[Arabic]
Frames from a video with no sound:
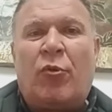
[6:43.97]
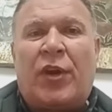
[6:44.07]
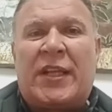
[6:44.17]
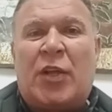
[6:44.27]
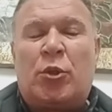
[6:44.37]

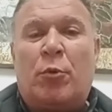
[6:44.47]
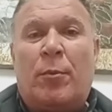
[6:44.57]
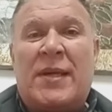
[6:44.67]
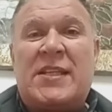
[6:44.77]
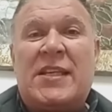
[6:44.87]
بمفردات
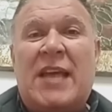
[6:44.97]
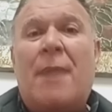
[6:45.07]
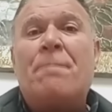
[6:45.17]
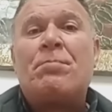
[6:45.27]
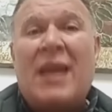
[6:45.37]

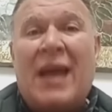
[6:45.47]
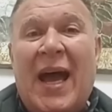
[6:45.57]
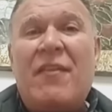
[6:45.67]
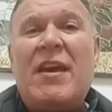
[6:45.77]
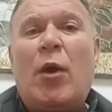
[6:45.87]
دبلوماسيه
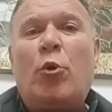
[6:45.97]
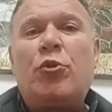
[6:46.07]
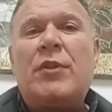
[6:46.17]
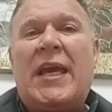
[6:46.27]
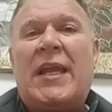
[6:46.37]
هذا
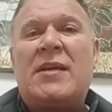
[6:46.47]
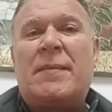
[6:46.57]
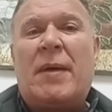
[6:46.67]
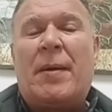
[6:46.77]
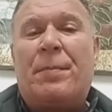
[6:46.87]
ياخذنا الى
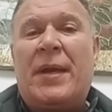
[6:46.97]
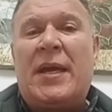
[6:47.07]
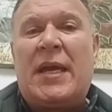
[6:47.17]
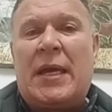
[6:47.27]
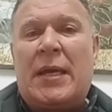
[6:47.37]
سبب
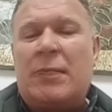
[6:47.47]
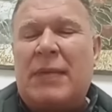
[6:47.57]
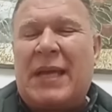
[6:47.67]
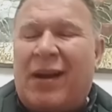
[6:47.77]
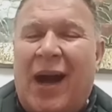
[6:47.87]

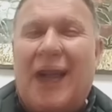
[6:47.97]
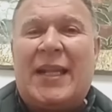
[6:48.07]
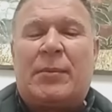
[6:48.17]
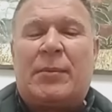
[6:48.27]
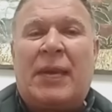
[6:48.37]

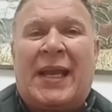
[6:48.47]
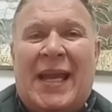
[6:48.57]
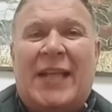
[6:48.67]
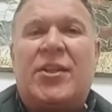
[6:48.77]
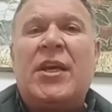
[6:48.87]
اقاله
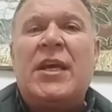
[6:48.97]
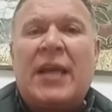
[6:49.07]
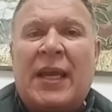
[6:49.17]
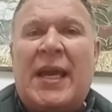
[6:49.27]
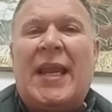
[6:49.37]
جالنت
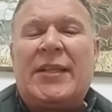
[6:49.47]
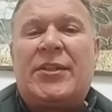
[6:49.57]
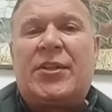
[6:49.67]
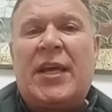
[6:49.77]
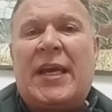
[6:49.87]

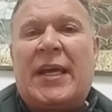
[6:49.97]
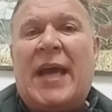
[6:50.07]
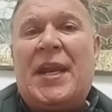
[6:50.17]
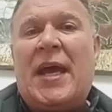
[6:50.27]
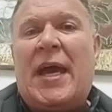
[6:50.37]
جالنت آه،
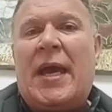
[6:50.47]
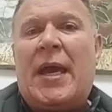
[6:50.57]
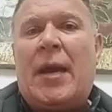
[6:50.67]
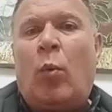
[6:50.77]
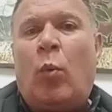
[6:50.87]
كان
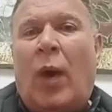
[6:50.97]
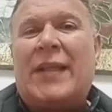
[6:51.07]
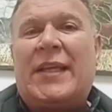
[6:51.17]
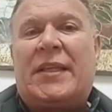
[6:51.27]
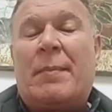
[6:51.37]
آه،
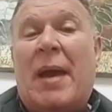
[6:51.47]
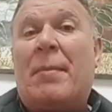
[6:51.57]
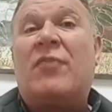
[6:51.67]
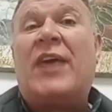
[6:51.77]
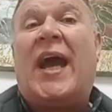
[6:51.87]
واضح
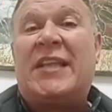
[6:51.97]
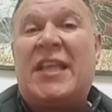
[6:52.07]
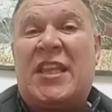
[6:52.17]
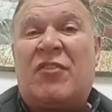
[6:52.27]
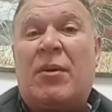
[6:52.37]
تماما
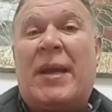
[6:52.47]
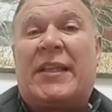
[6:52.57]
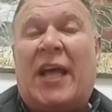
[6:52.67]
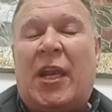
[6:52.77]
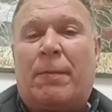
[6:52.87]
بحديثه فيما
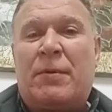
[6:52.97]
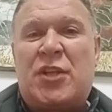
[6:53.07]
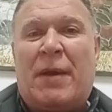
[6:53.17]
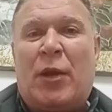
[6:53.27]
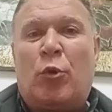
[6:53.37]
يتعلق
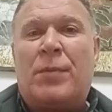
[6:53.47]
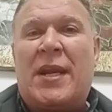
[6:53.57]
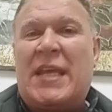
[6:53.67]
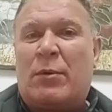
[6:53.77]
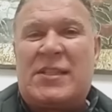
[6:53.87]
بالجبهه
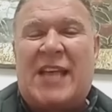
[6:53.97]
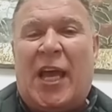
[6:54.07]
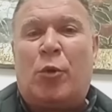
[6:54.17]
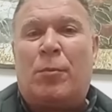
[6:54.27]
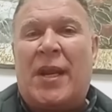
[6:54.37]
اللبنانيه
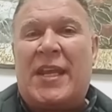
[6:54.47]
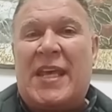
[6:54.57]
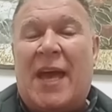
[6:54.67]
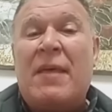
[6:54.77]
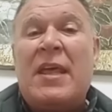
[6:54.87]
والساحه
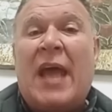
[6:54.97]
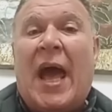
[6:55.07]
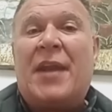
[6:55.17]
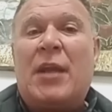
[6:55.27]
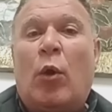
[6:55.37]
اللبنانيه
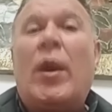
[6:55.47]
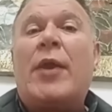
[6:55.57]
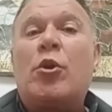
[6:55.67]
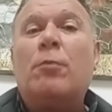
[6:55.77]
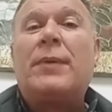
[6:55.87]
انه
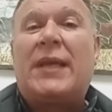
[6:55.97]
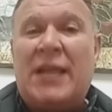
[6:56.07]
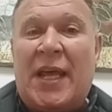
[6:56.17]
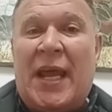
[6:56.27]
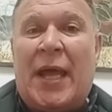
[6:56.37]
لا
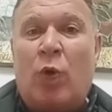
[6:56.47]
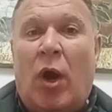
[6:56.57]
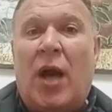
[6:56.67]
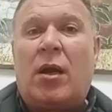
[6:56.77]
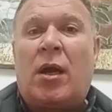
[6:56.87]
يمكن لنا ان
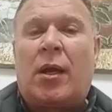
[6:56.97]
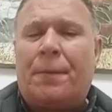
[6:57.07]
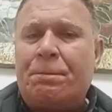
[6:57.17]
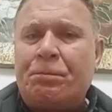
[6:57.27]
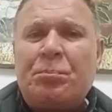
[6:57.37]
نحقق